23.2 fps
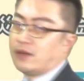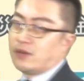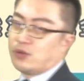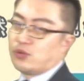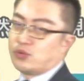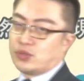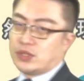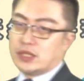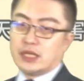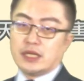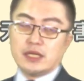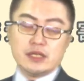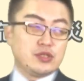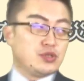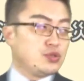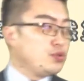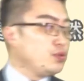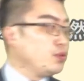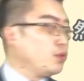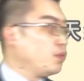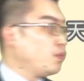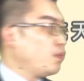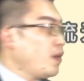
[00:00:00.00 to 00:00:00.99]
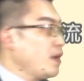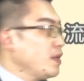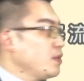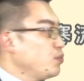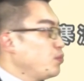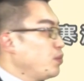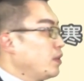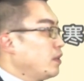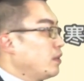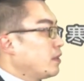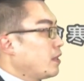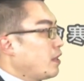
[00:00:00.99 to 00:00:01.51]
哦有这个九万
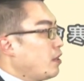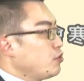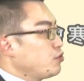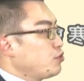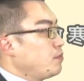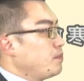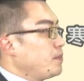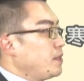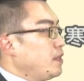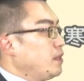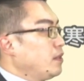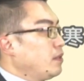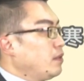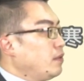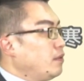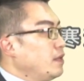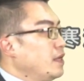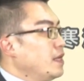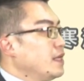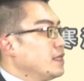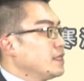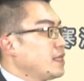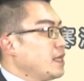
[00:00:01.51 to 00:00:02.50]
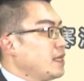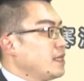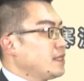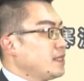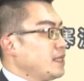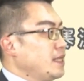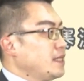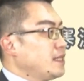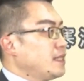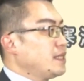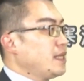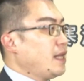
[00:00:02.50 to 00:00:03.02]
元哦，高雄、屏东在
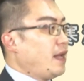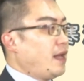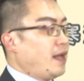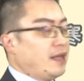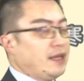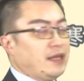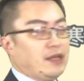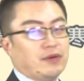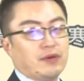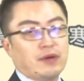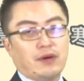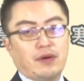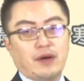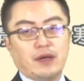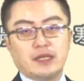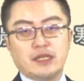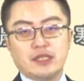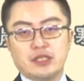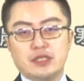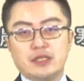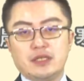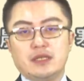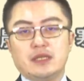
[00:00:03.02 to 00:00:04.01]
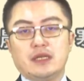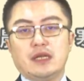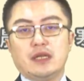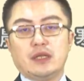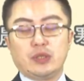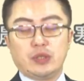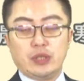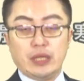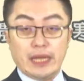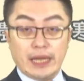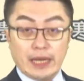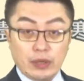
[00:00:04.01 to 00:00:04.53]
这次寒流的话呢是。
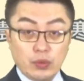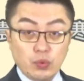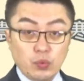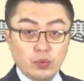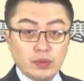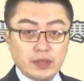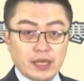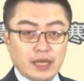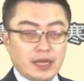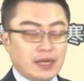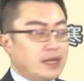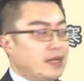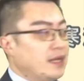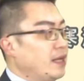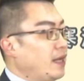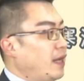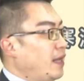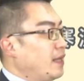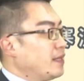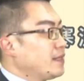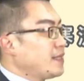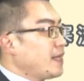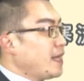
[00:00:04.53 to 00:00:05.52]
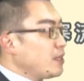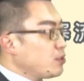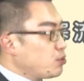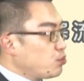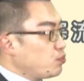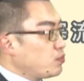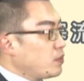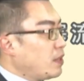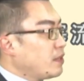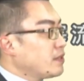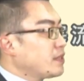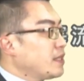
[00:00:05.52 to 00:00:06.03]
莲雾的啊灾
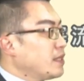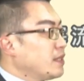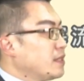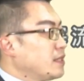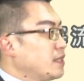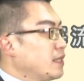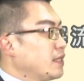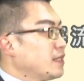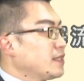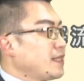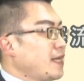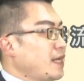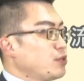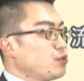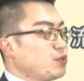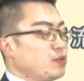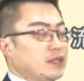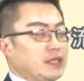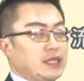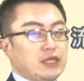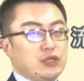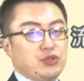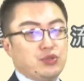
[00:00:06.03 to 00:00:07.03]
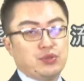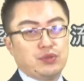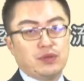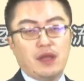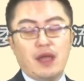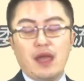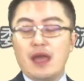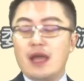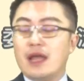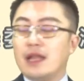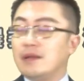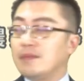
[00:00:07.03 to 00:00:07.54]
主要的这个灾损地区，
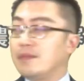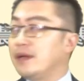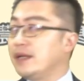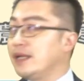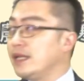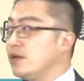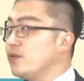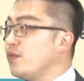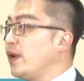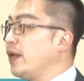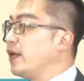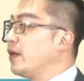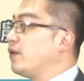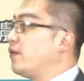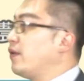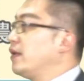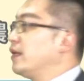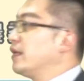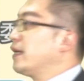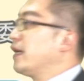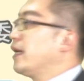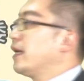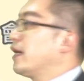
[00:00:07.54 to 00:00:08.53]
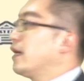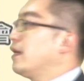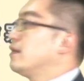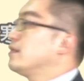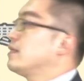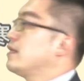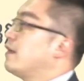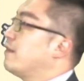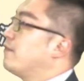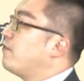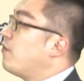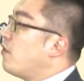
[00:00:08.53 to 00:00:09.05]
那么另外的话呢，可以看到
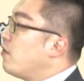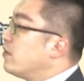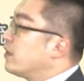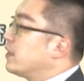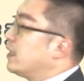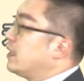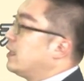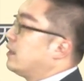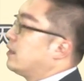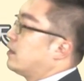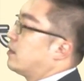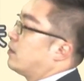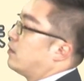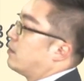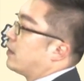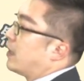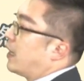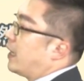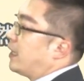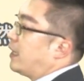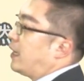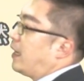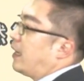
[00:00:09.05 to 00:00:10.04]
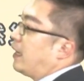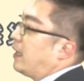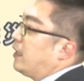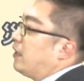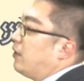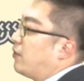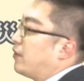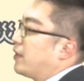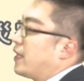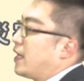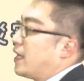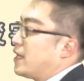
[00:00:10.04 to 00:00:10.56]
在凤梨、红柑还
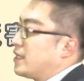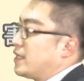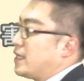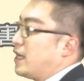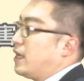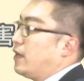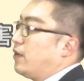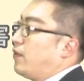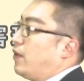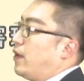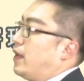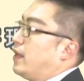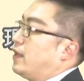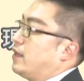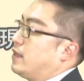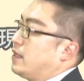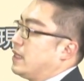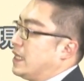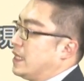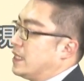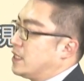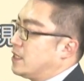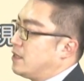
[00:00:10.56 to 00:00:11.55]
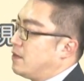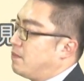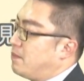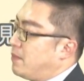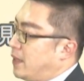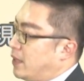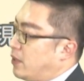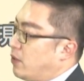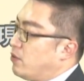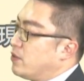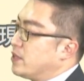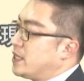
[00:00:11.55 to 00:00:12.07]
有洋香瓜也是
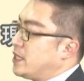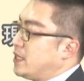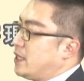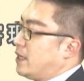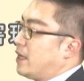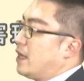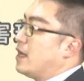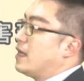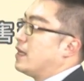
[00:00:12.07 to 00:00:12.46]
每公顷